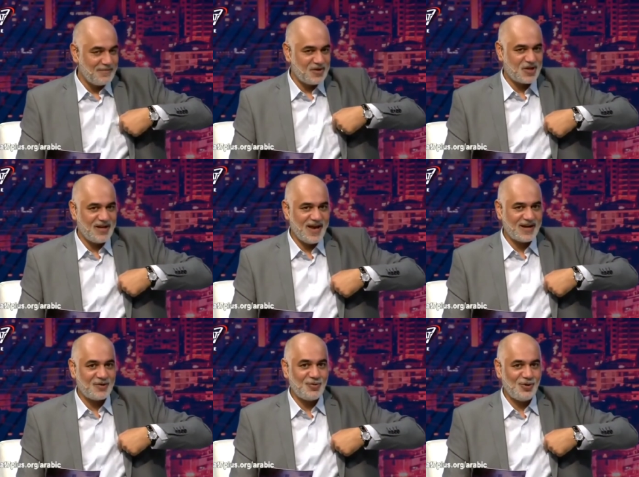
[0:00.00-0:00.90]
مشان
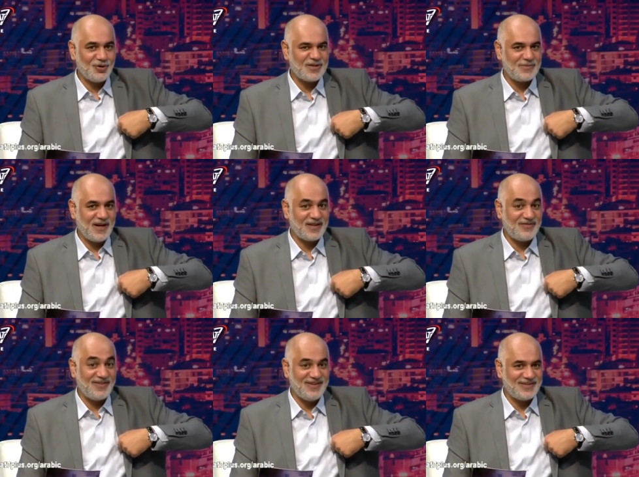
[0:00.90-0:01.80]
هيك الروح القدس بيحط
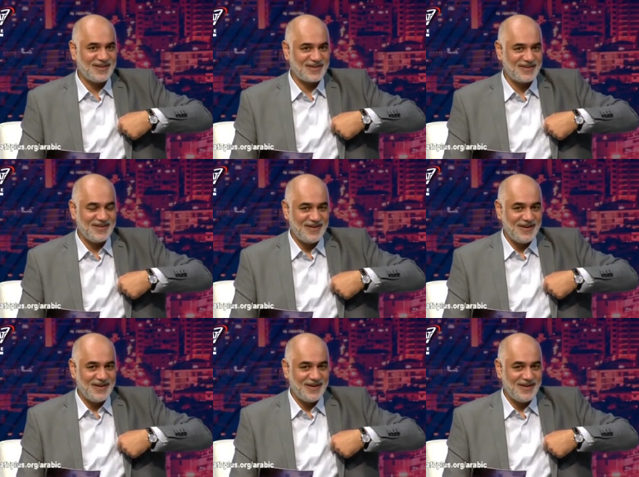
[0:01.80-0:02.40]
فلتر